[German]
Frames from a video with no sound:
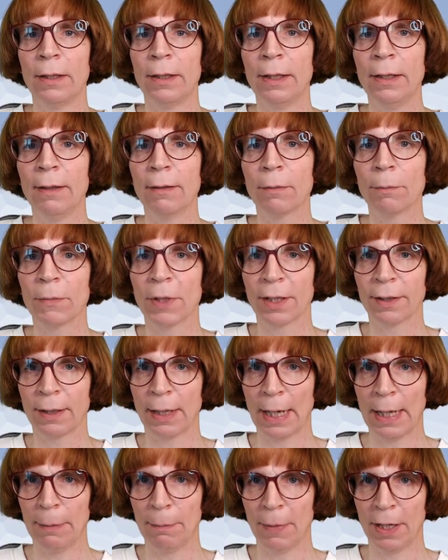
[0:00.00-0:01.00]
diesem
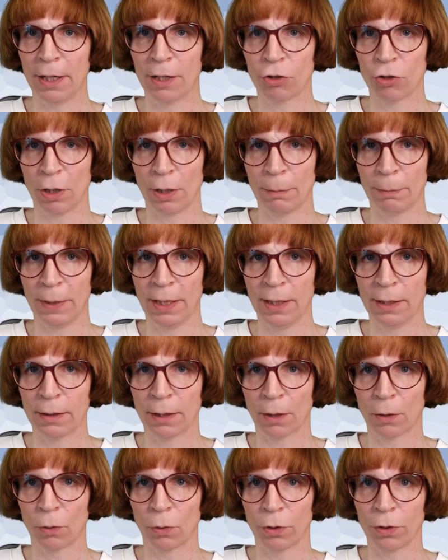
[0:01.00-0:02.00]
Dateimanager im
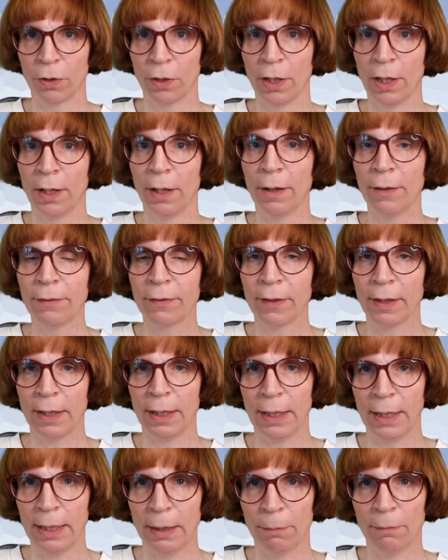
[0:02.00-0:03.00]
Hintergrund ist
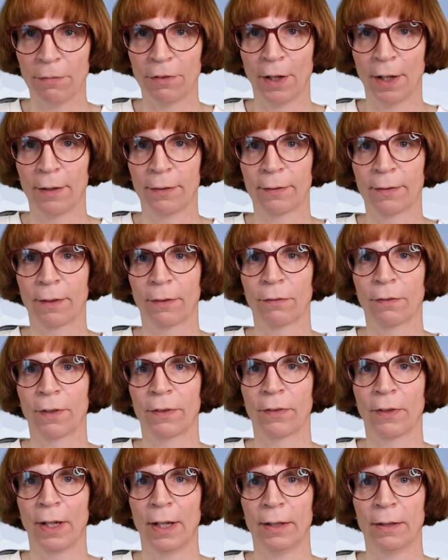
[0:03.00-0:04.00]
ebenfalls das
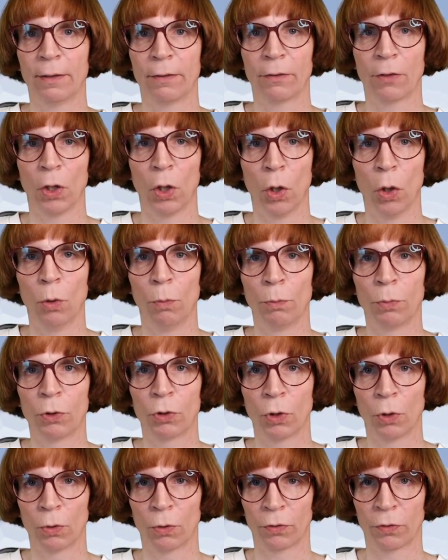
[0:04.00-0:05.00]
Verzeichnis
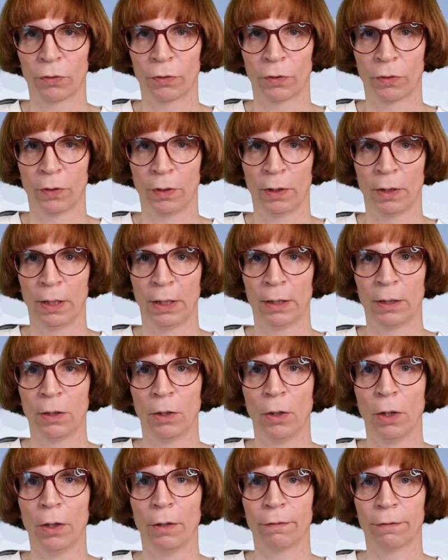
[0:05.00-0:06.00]
HomeTux
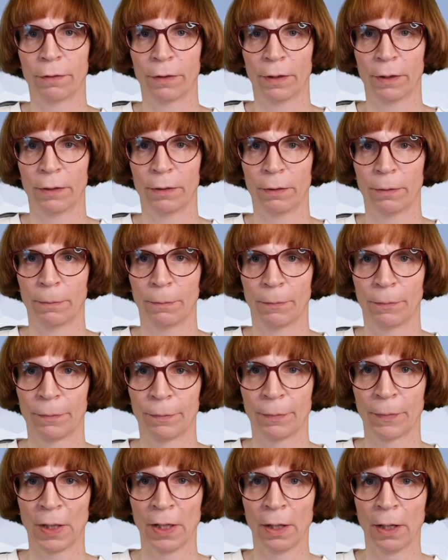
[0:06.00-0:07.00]
geöffnet.
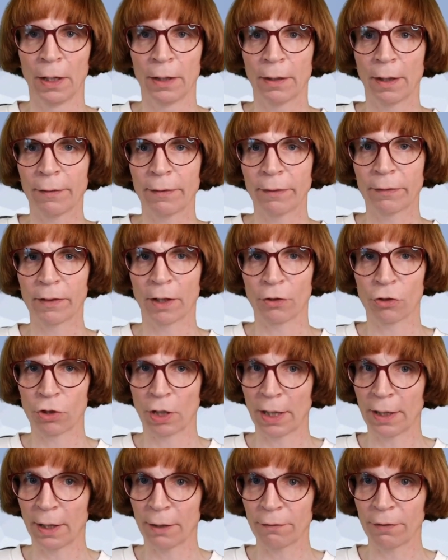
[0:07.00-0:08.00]
Das ist das
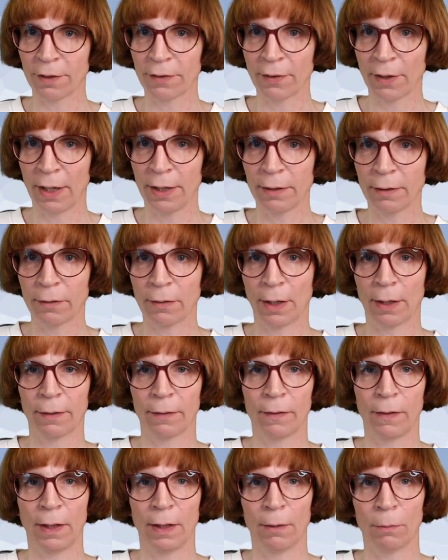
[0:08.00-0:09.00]
Standardverzeichnis
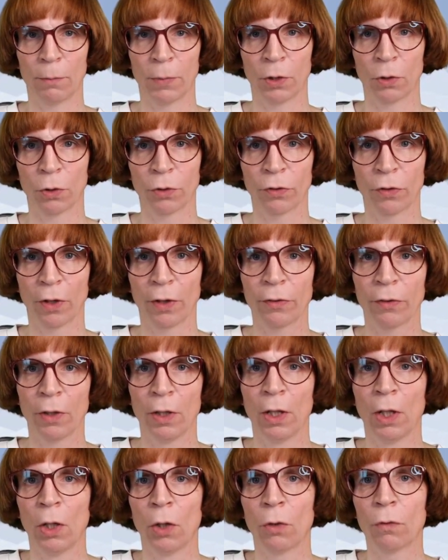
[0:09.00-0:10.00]
eines jeden Benutzers
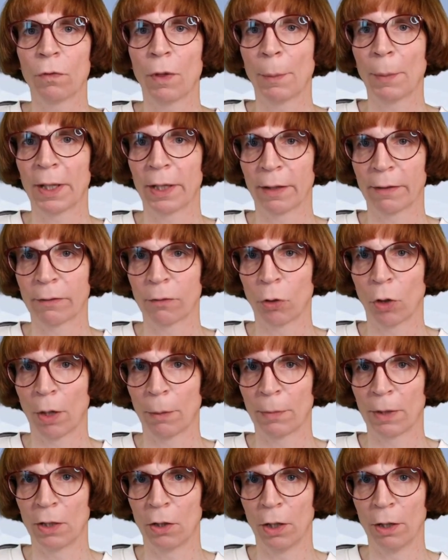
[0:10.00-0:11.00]
und wenn man das
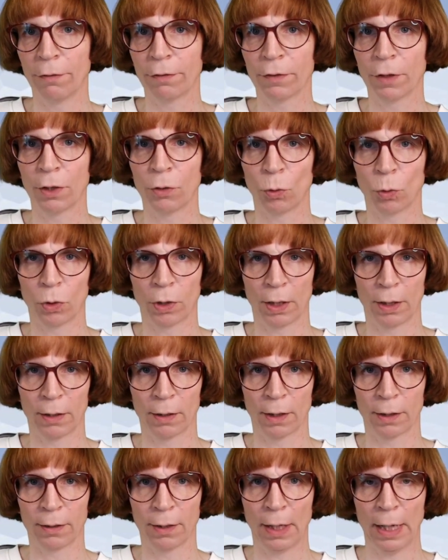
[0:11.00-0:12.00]
Terminal öffnet oder den
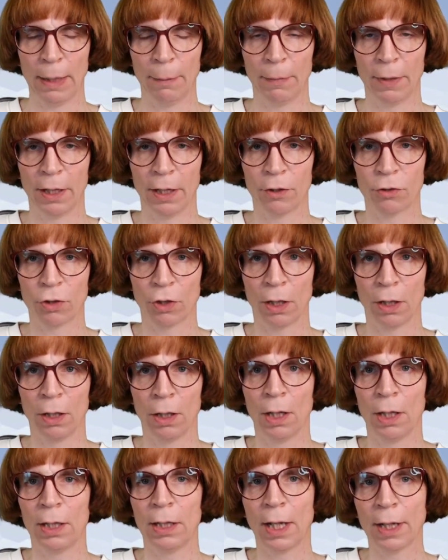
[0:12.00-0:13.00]
Dateimanager,
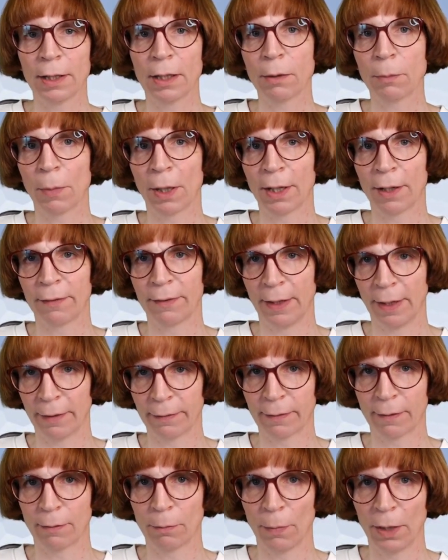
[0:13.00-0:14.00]
landet man als
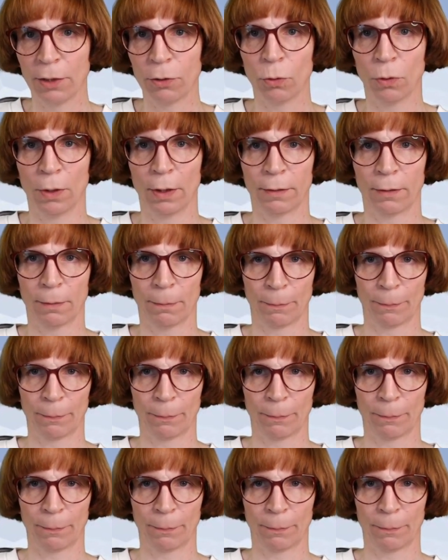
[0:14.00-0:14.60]
erstes mal dort.